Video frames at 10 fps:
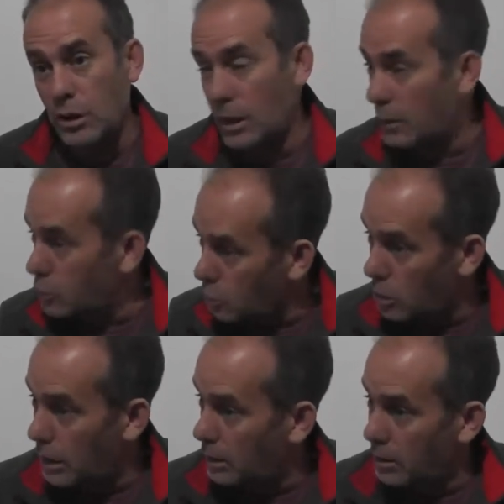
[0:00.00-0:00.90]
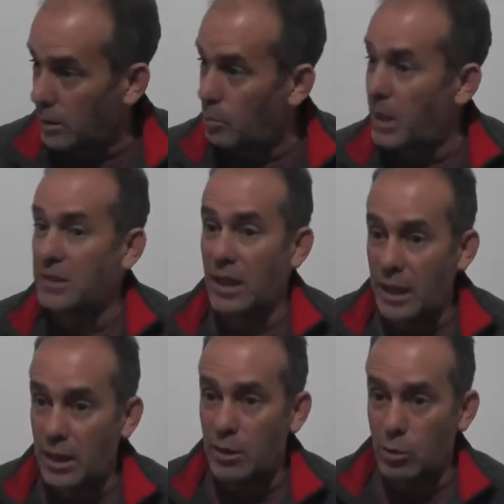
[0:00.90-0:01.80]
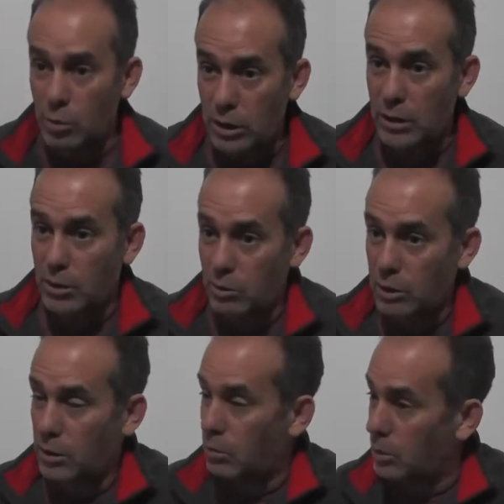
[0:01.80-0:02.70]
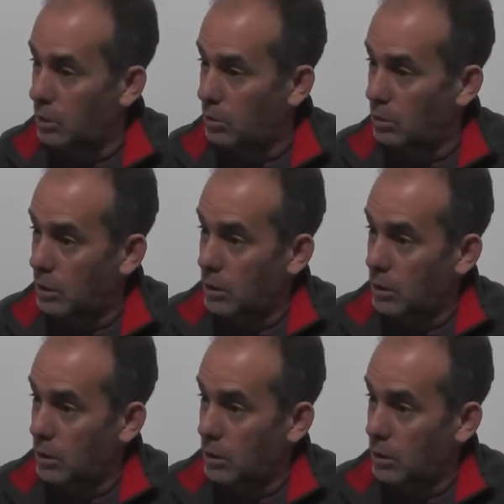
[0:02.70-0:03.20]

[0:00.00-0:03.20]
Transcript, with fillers: La Rioja pasa esto, esto, esto, esto